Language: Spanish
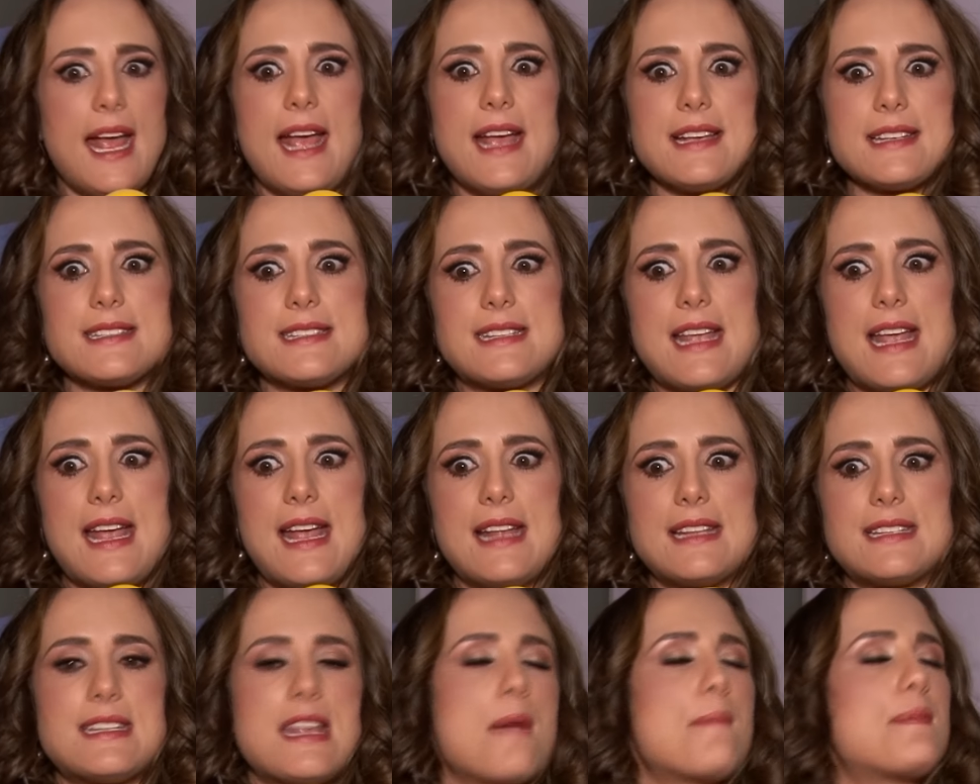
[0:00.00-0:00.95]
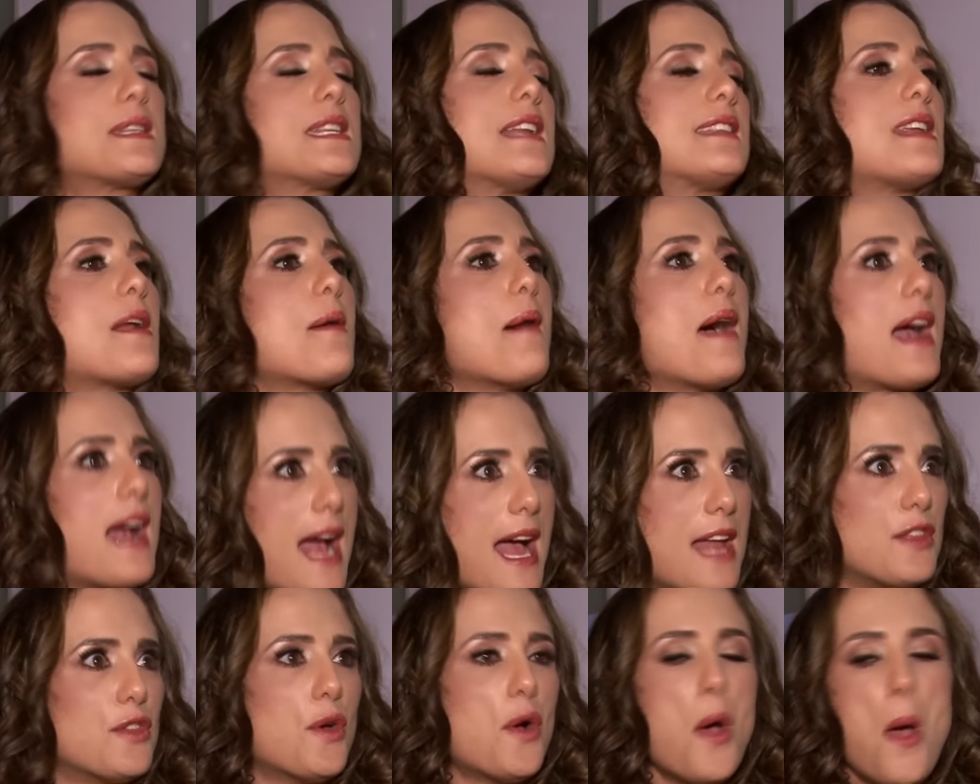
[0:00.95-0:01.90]
este, siempre está
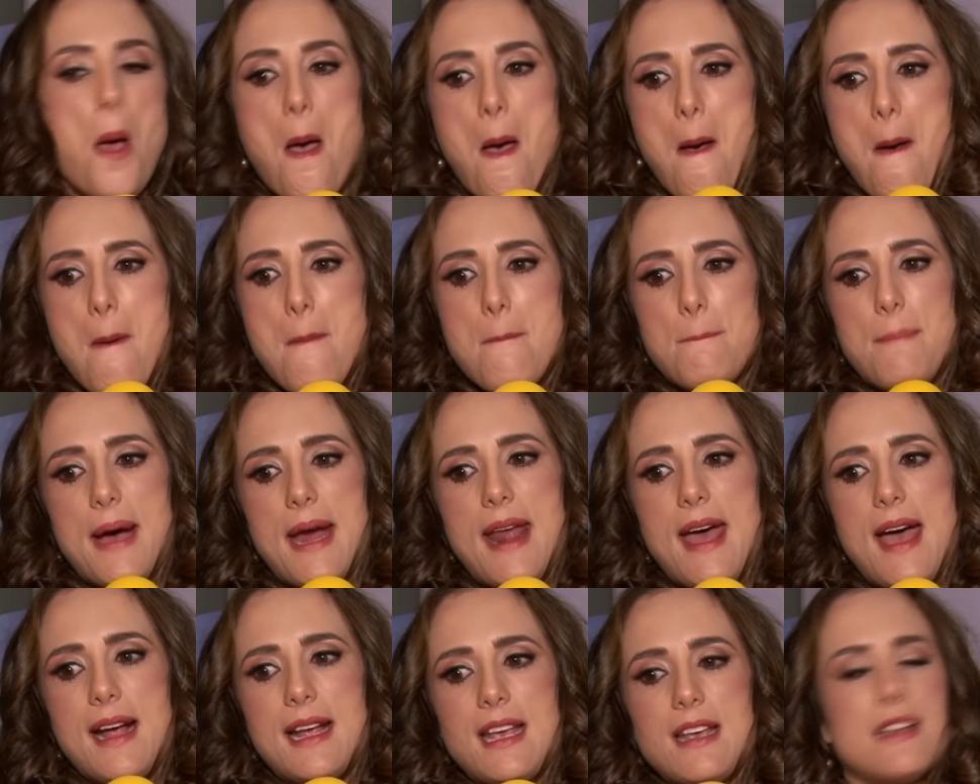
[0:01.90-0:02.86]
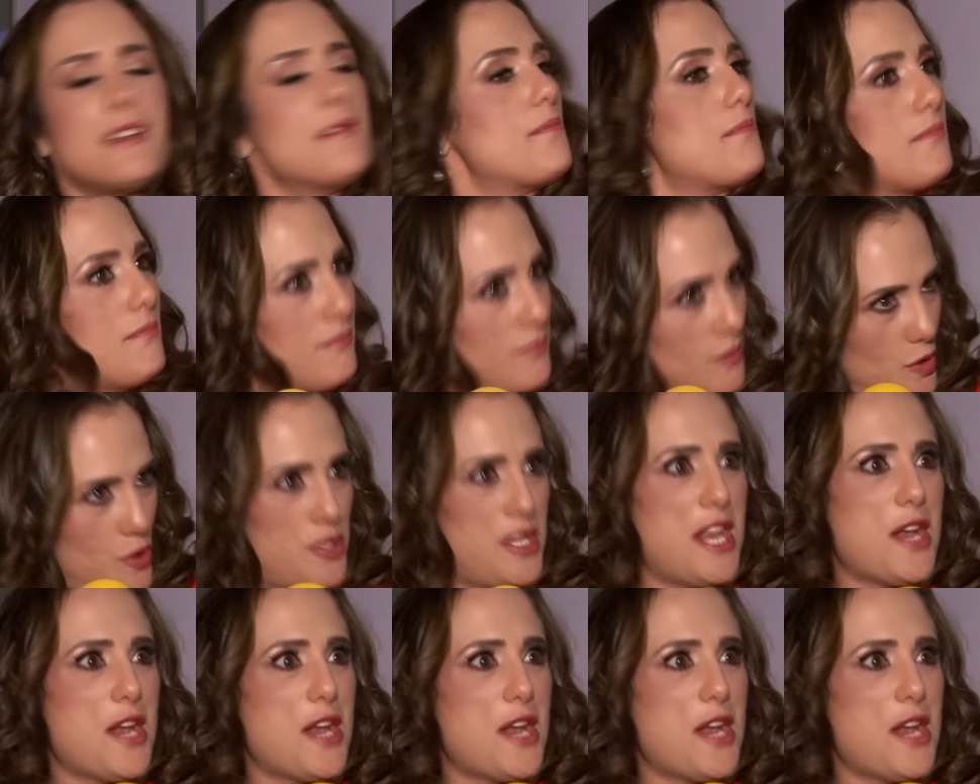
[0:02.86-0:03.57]
trabajando para que sus